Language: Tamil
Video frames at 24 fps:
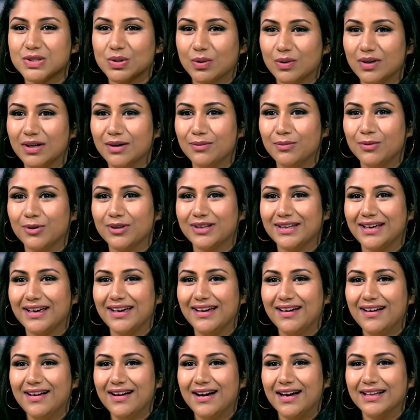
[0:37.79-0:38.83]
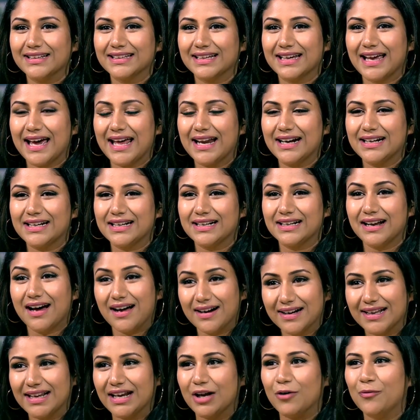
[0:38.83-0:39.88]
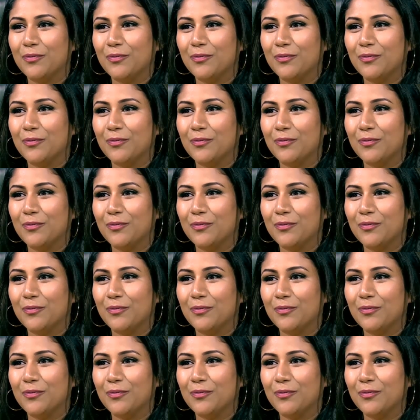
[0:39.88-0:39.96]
சொல்லும் போதே அந்த கேரக்டரை நானே லவ்